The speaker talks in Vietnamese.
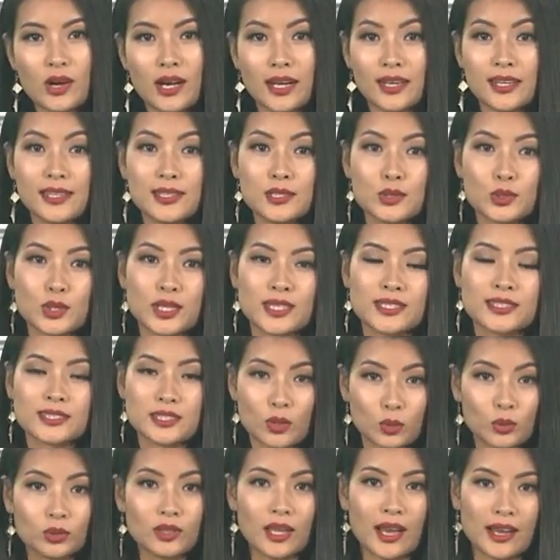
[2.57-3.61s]
quả kinh doanh
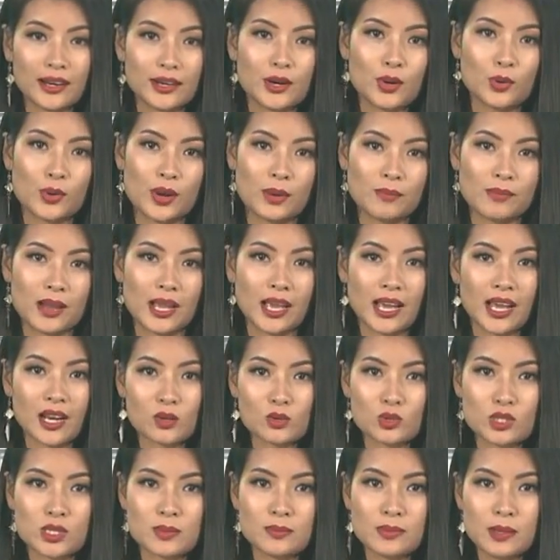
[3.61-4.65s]
6 tháng đầu năm
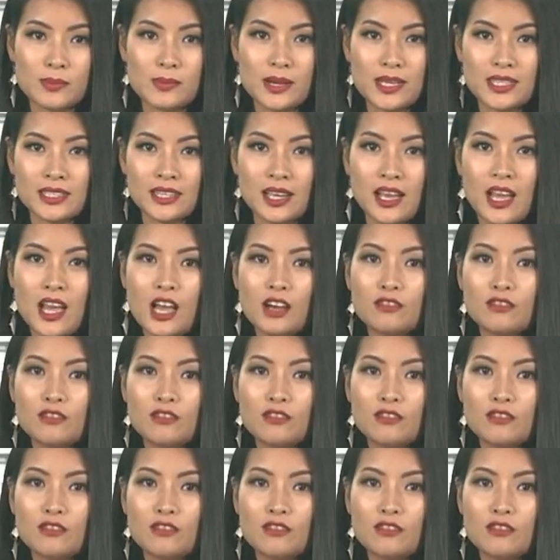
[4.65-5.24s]
2017